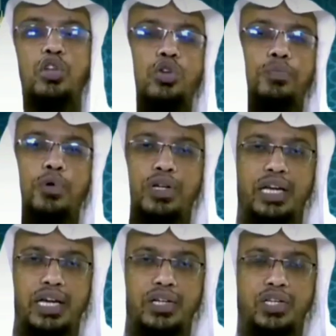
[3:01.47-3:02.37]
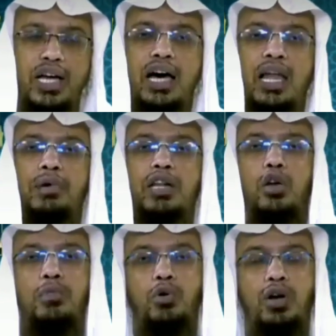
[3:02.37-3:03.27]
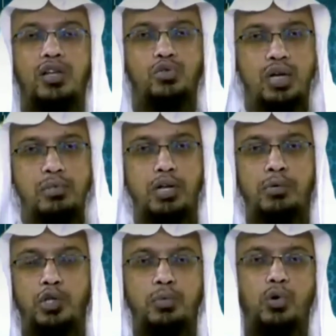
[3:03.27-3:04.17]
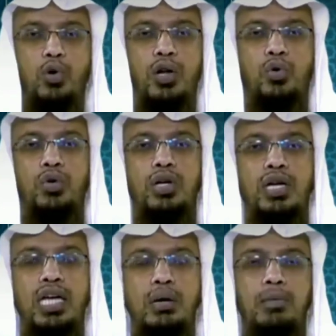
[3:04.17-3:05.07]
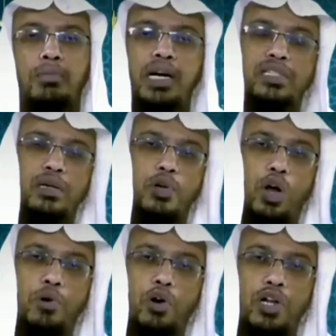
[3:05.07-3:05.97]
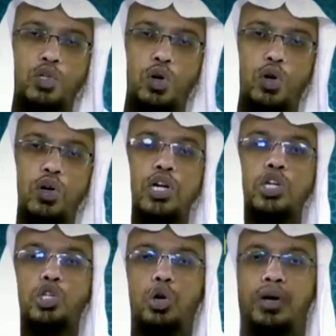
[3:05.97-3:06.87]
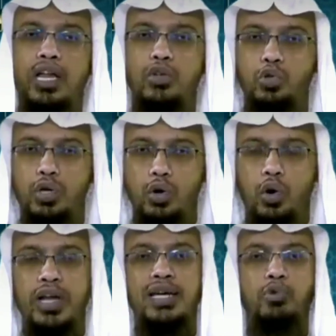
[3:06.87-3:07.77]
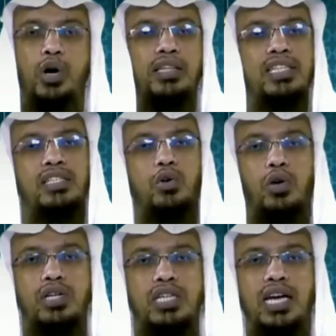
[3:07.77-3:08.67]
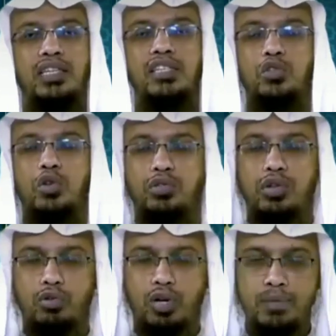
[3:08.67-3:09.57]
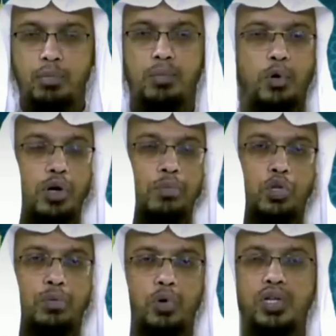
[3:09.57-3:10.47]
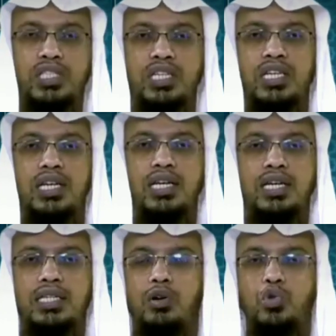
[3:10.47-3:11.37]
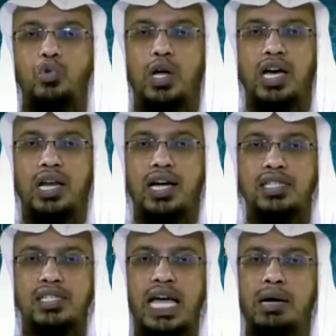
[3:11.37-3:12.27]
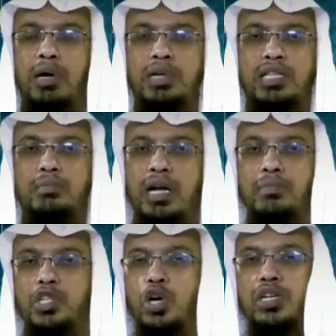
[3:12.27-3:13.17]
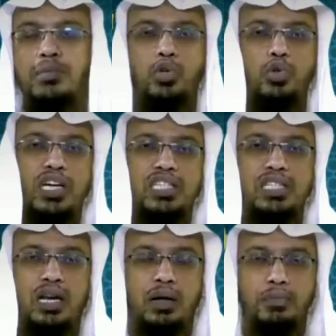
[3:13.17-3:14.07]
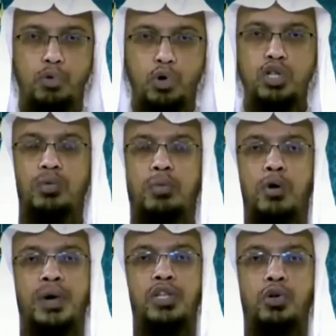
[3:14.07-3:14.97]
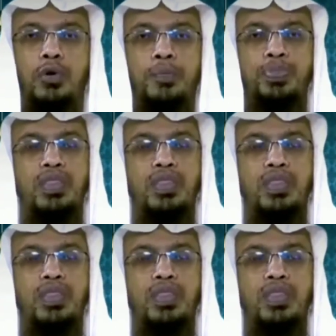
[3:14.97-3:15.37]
সনদ সম্পর্কে শেখ আলবানী রহমাহুল্লাহ সহি বলে মন্তব্য করলেও ইমাম হাইসামি রহমাহুল্লাহ সহ সময়কালীন যুগের অনেক মুহাদ্দিসগণ সে হাদিসের সনদকে দায়ী বলে মন্তব্য করেছেন তাহলে সুরা এখলাস একবার বা তিনবারের বিষয়টি বিশুদ্ধ হাদিস দ্বারা বর্ণিত বা প্রমাণিত